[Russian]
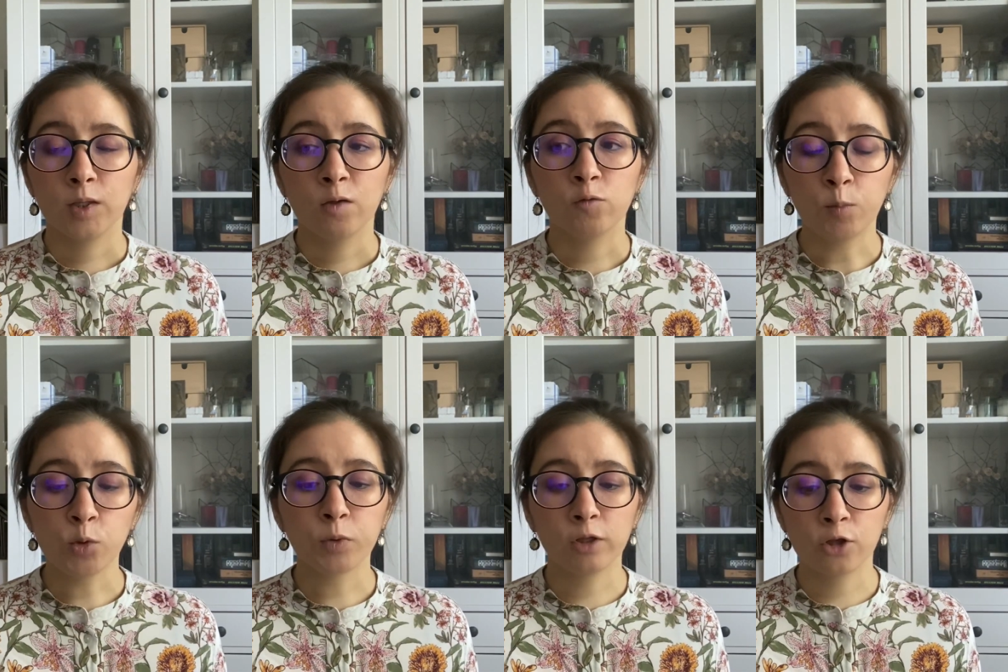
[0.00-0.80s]
В
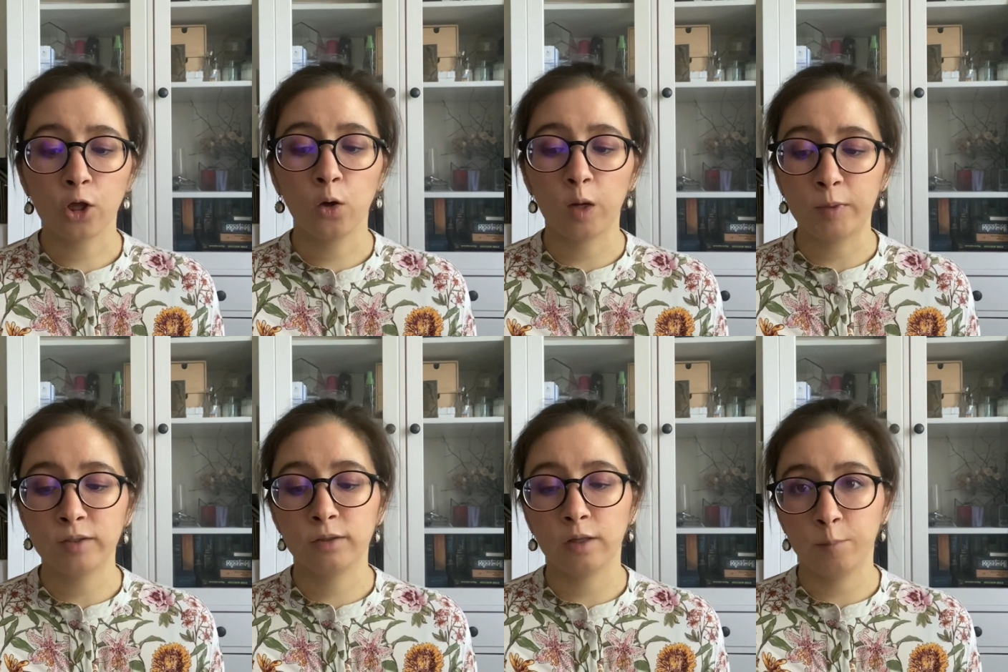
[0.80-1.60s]
общем, продолжаю
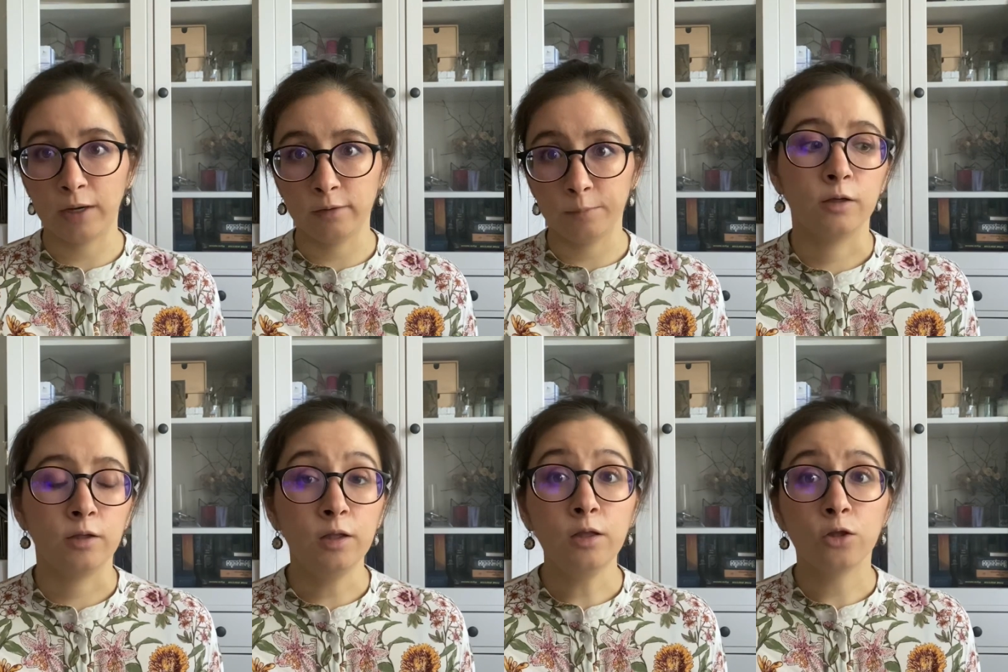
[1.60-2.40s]
копаться с iPad.
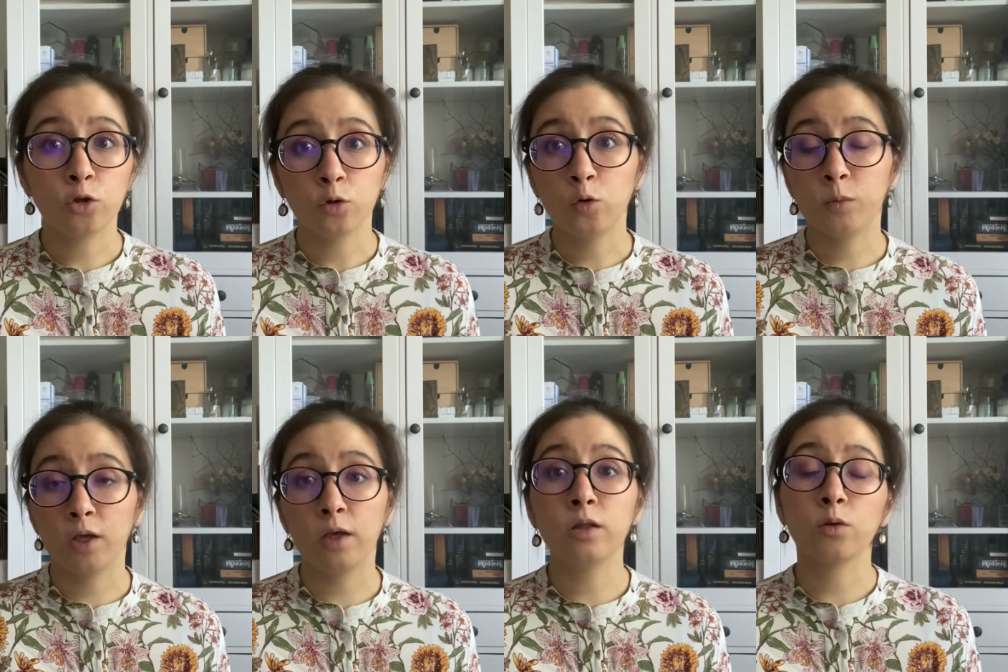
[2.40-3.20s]
И еще у
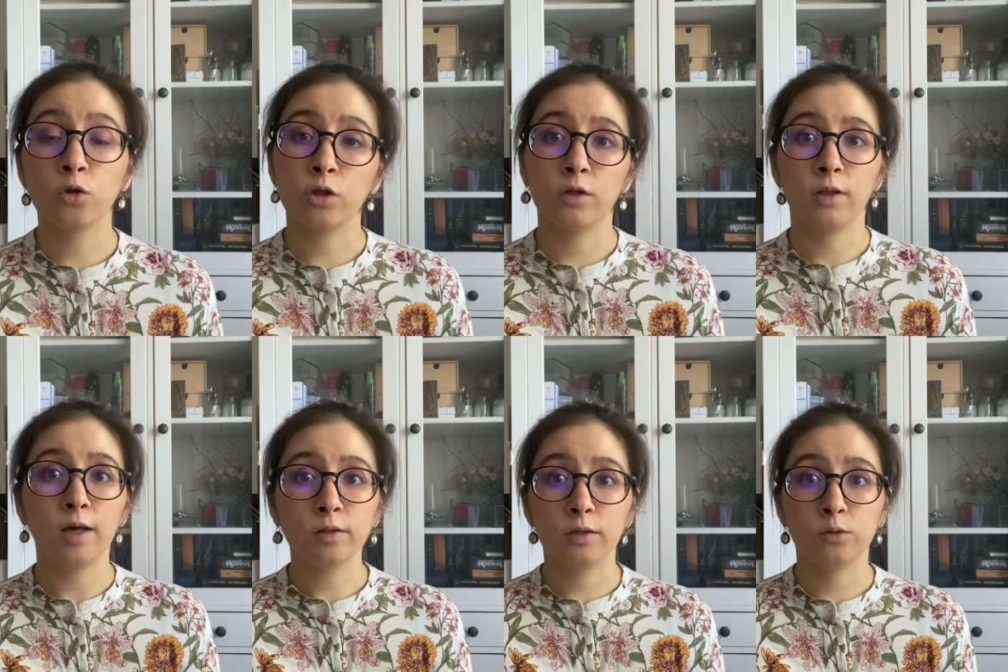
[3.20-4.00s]
меня есть очень
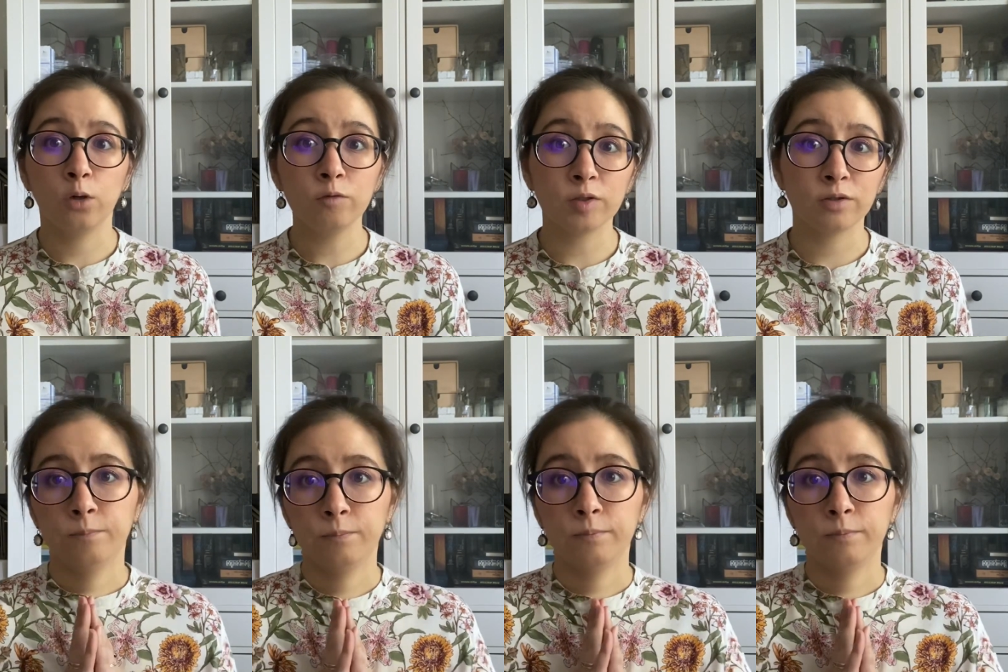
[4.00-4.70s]
классная новость.